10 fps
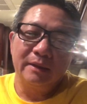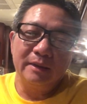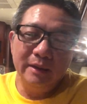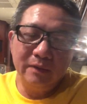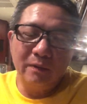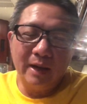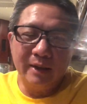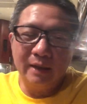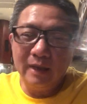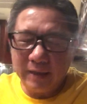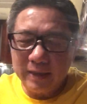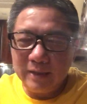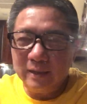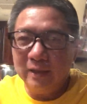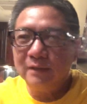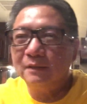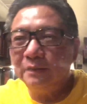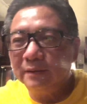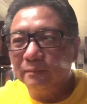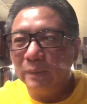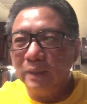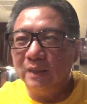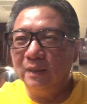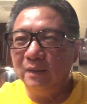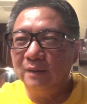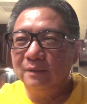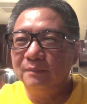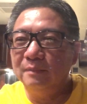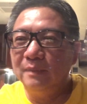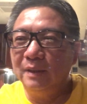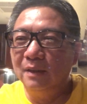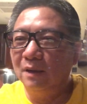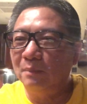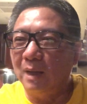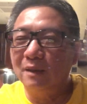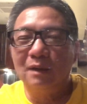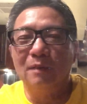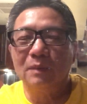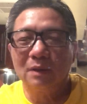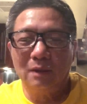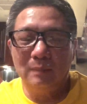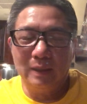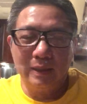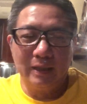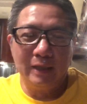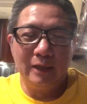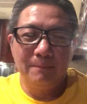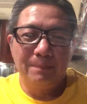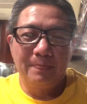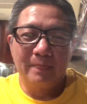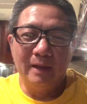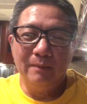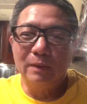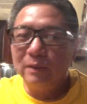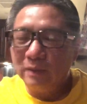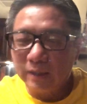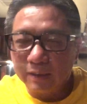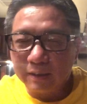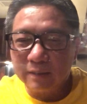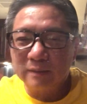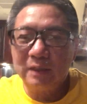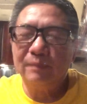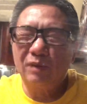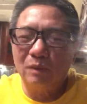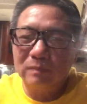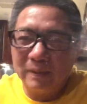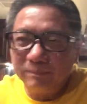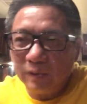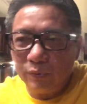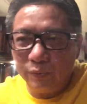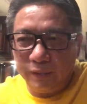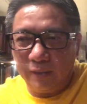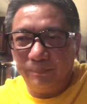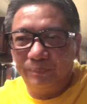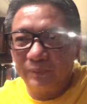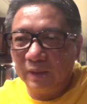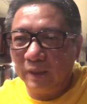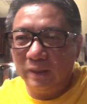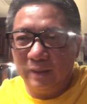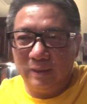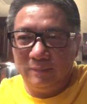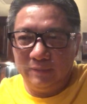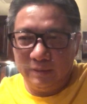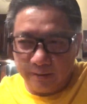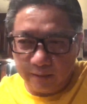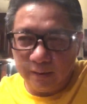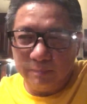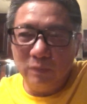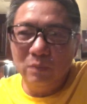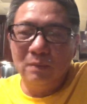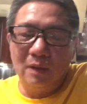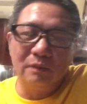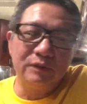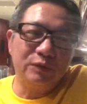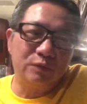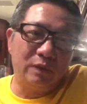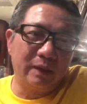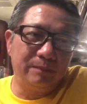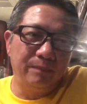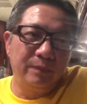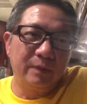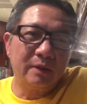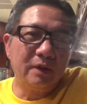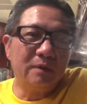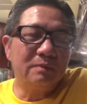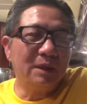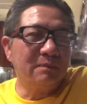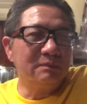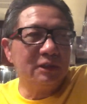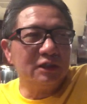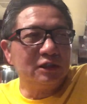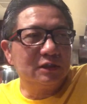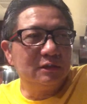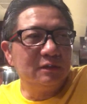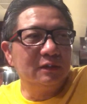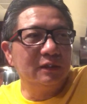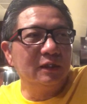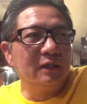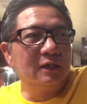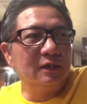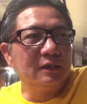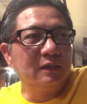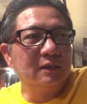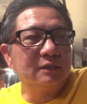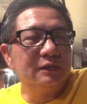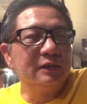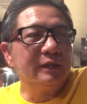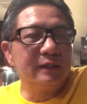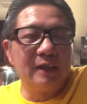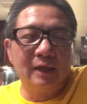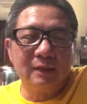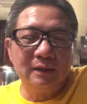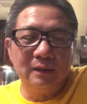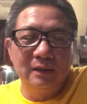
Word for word: đi qua để lây để cho nước mình nó bị lo bận rộn với con bệnh này để mình tiếp tục nắm theo đuôi nó đó là cái gì nói là mưu mô của Trung Quốc nó cũng giống như hồi xưa ờ, trước khi Tết đó,